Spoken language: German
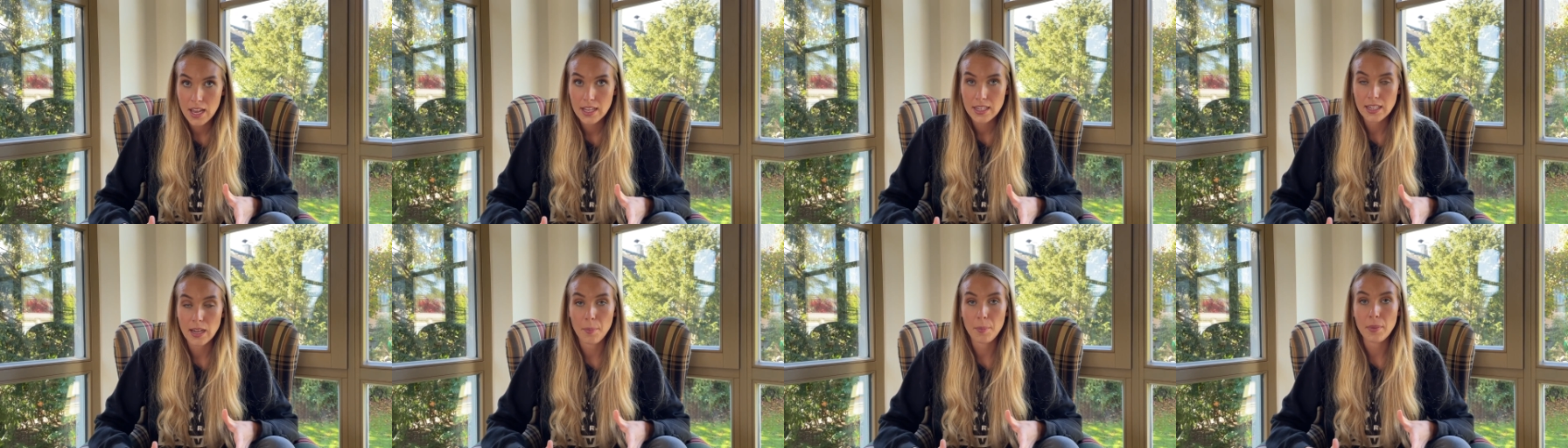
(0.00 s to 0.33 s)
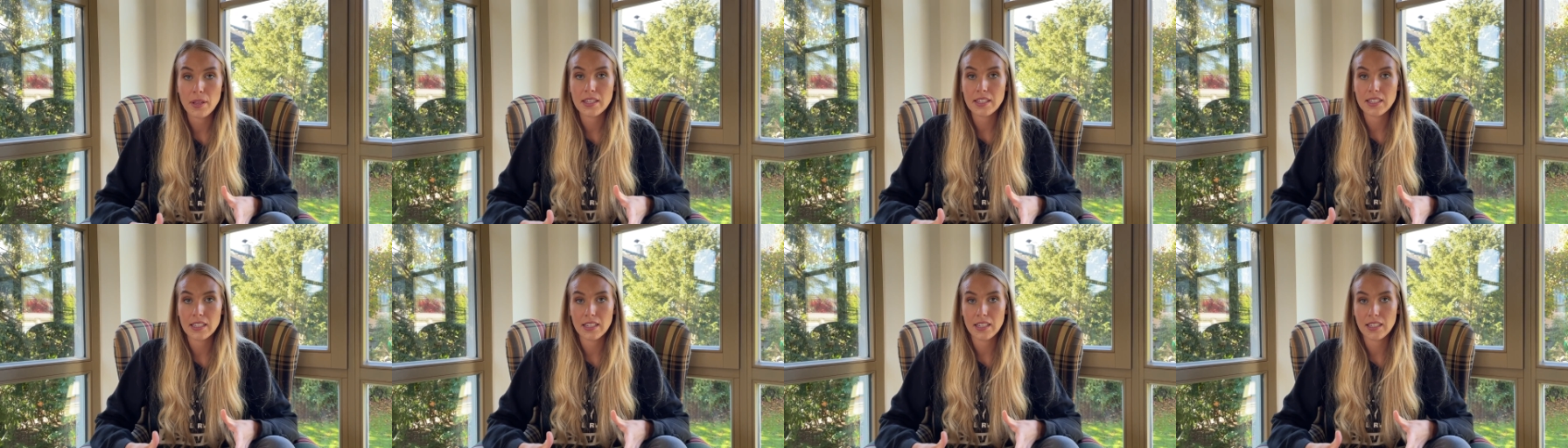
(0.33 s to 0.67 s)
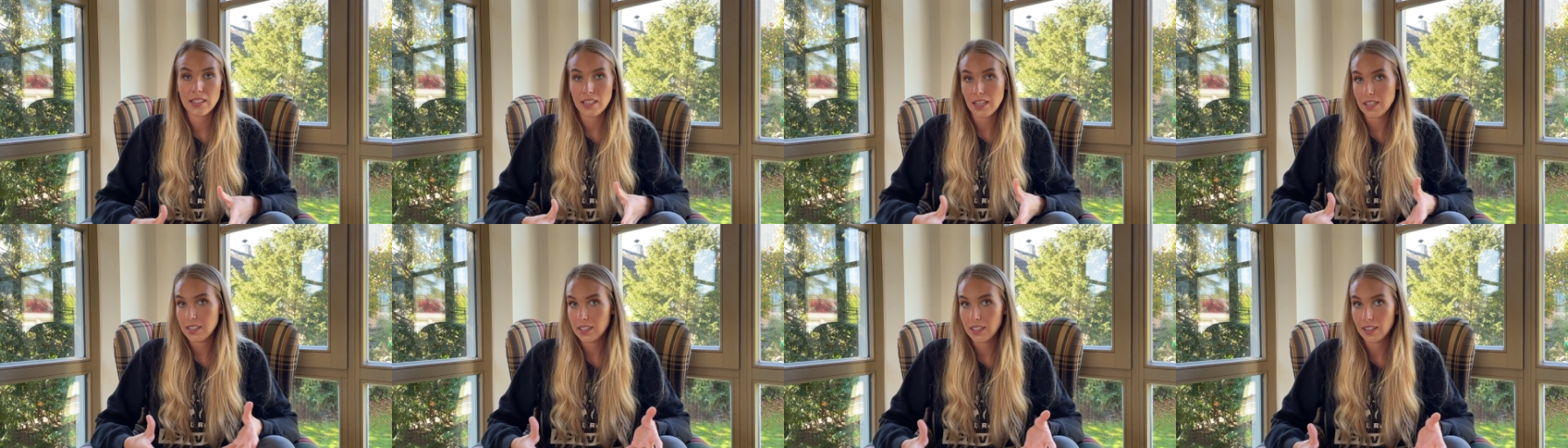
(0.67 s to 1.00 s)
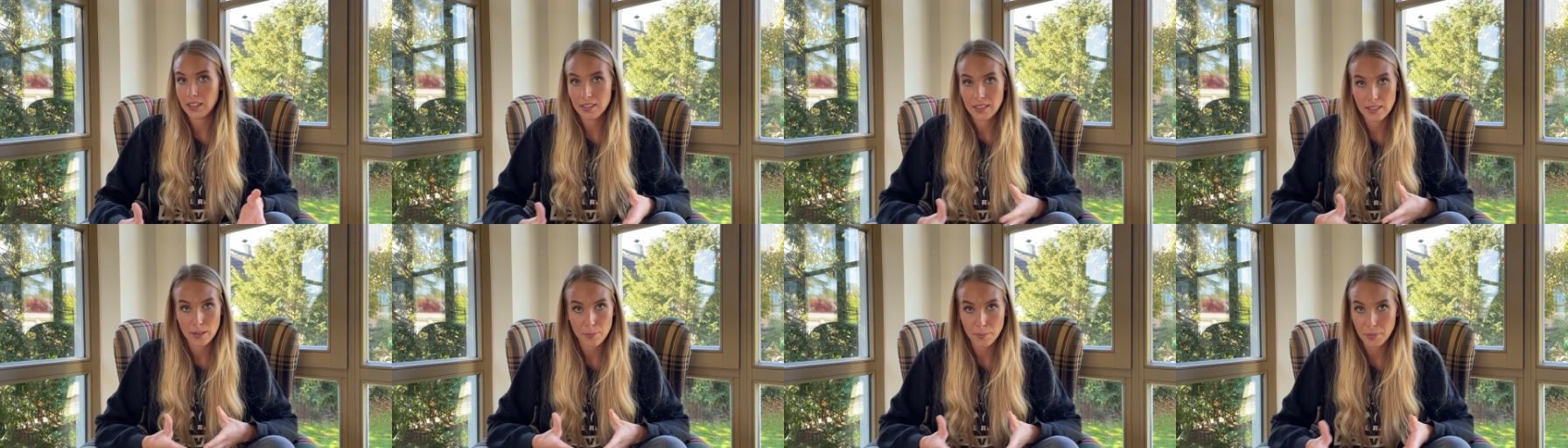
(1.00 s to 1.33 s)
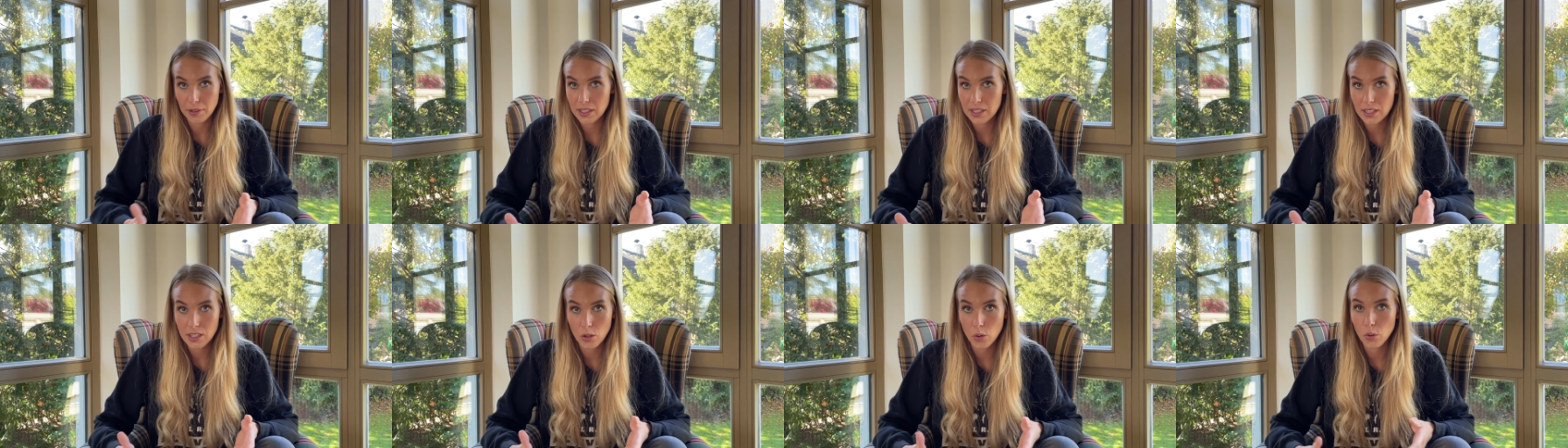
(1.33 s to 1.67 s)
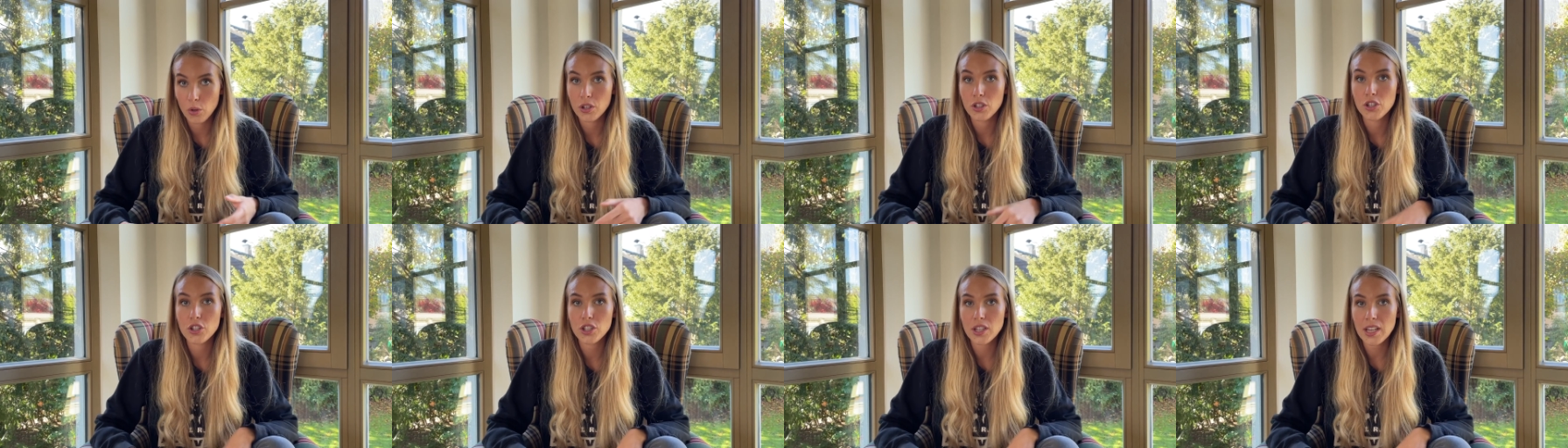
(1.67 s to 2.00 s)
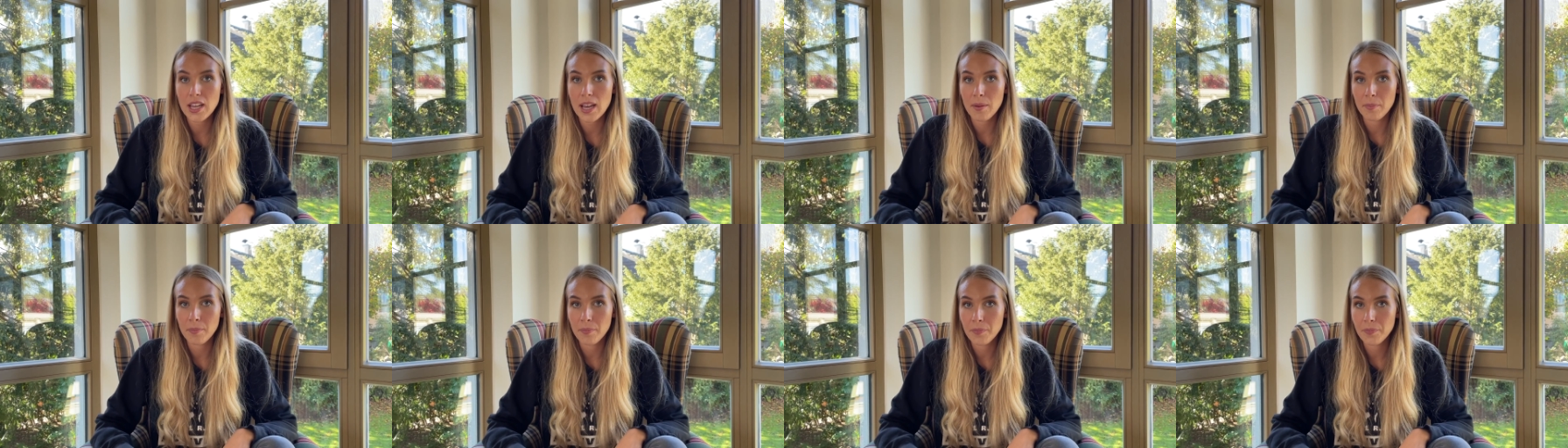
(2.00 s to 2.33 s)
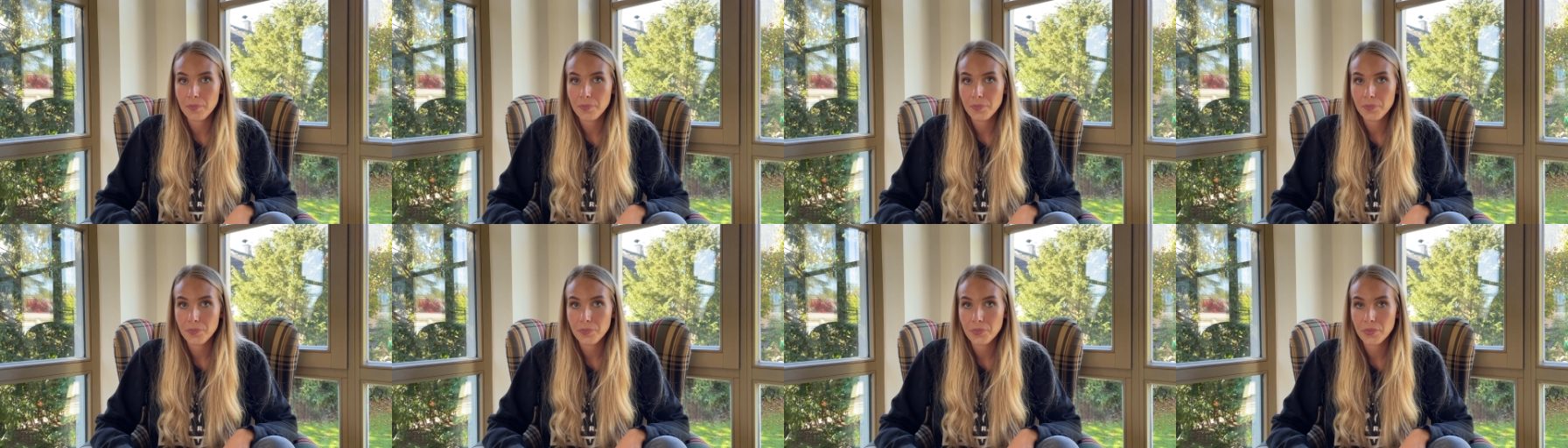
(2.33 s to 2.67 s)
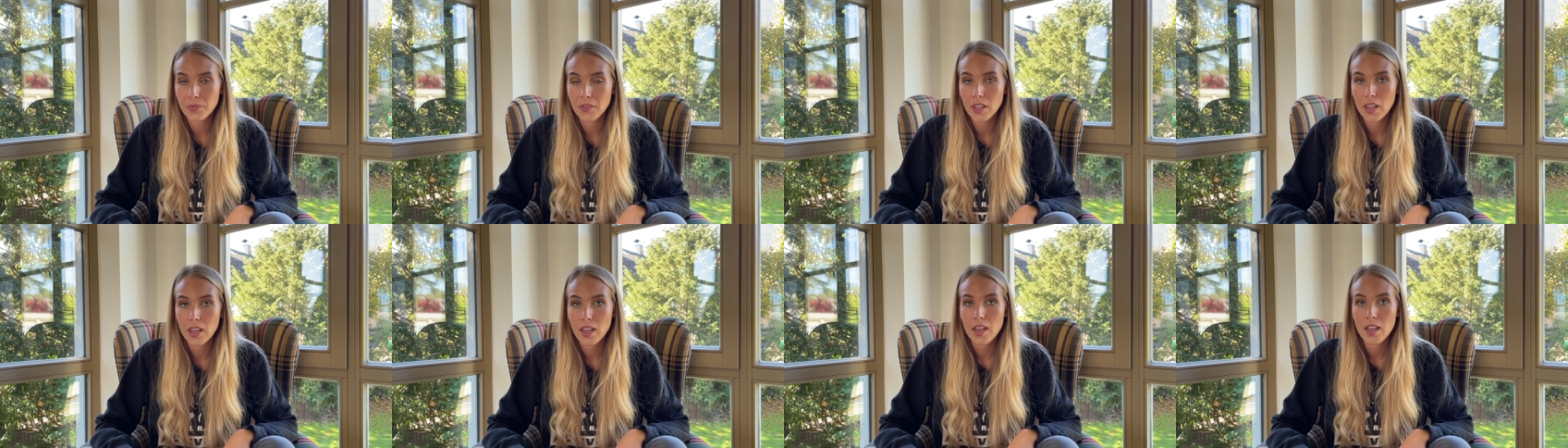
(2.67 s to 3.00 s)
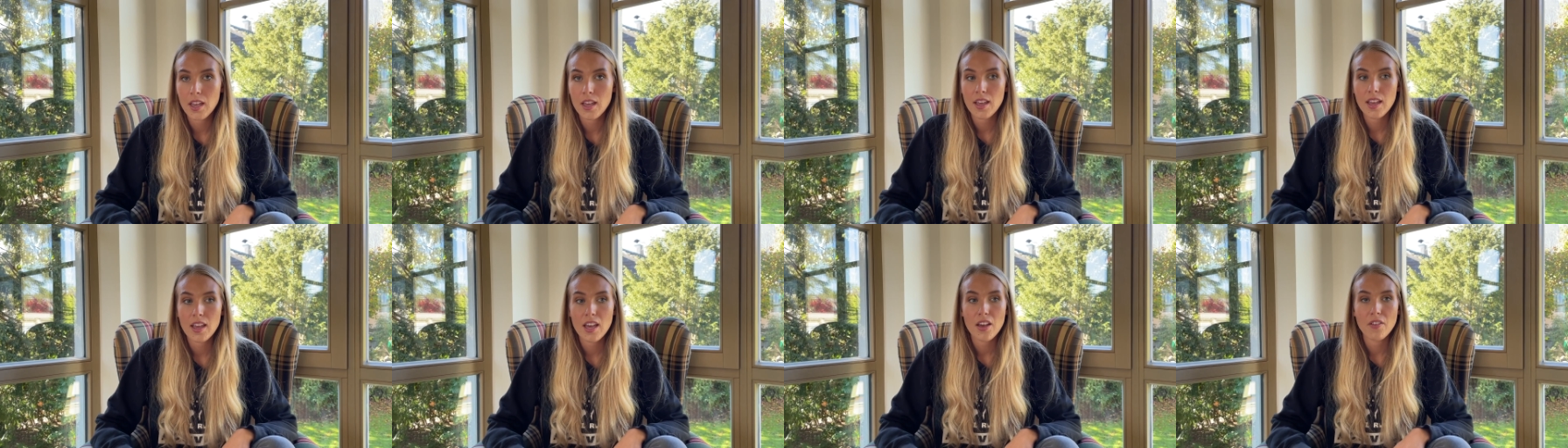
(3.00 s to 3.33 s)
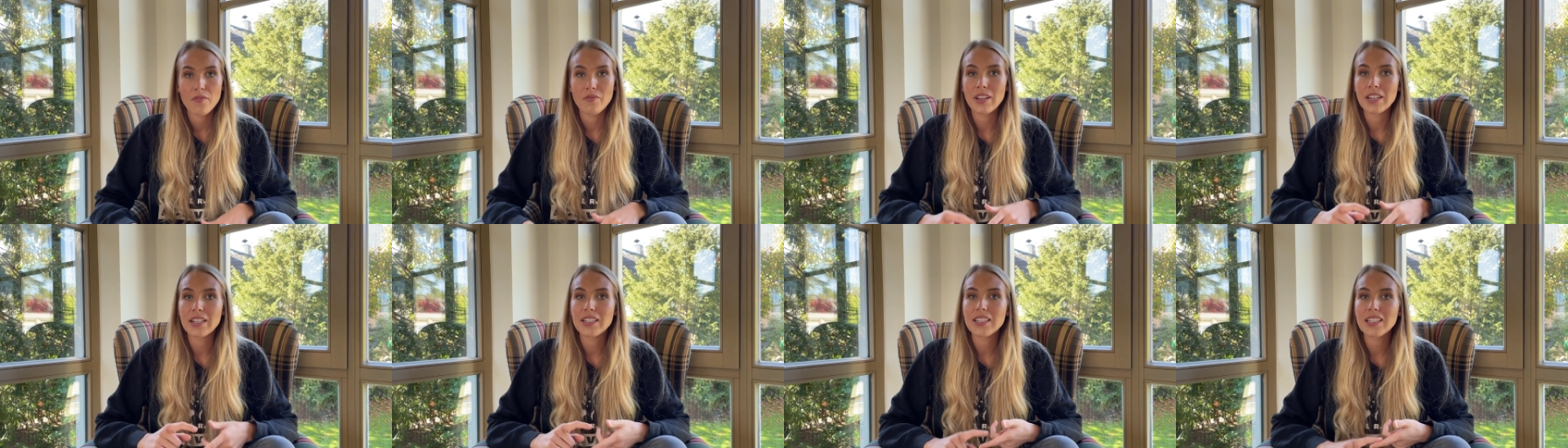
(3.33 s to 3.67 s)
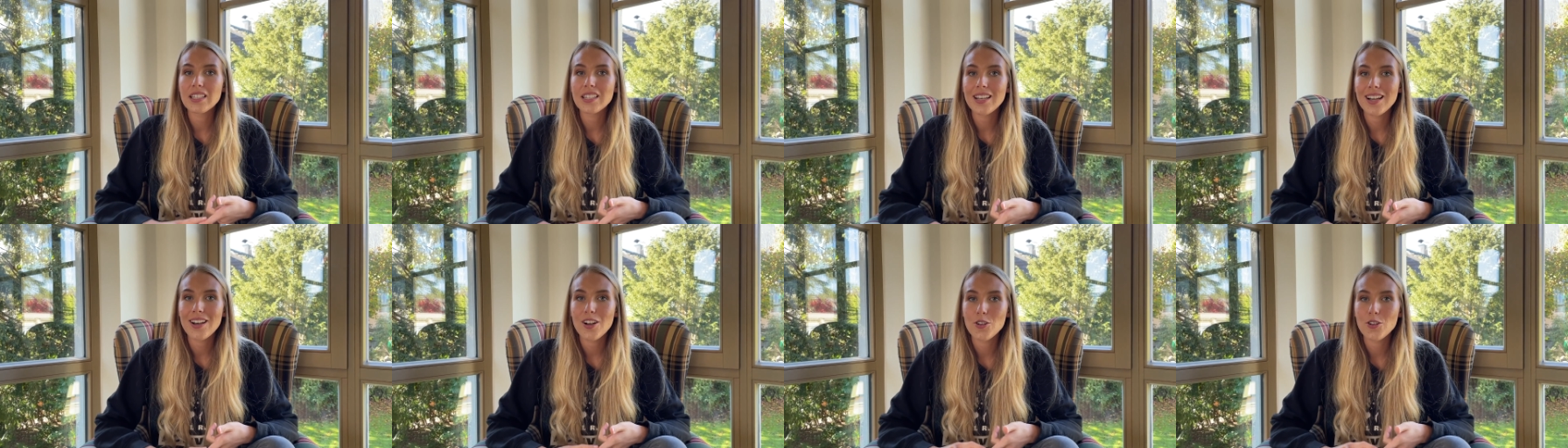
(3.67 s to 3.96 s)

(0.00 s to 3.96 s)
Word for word: damit sie nicht an ihren Depressionen sterben. Wenn Tiere